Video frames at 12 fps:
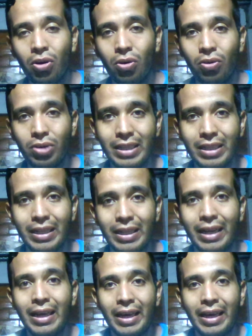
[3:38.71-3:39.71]
ahorita
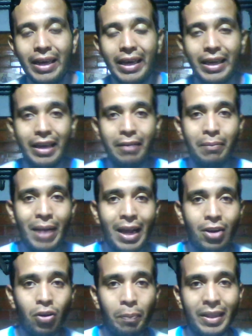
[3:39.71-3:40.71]
es que, hermanos,
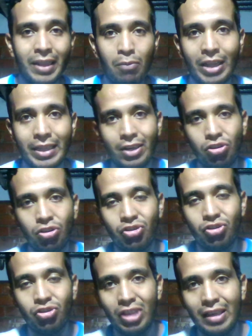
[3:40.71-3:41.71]
aprendamos a tener
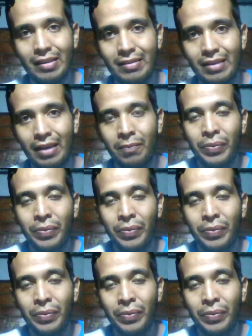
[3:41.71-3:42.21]
conciencia